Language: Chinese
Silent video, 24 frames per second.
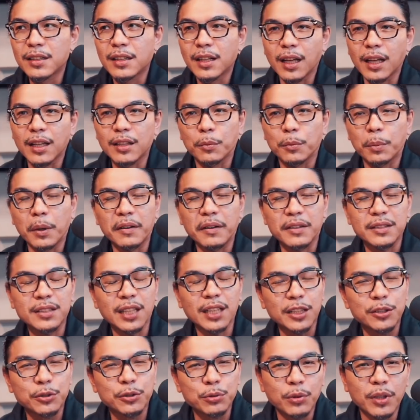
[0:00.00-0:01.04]
哎，有办法
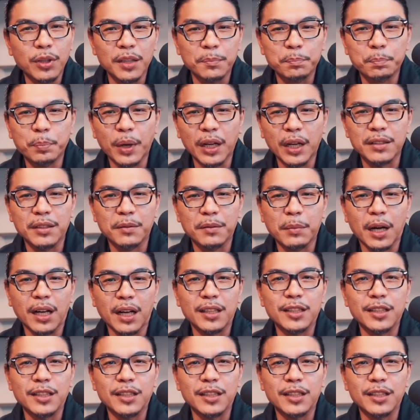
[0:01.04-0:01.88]
产出很棒的马铃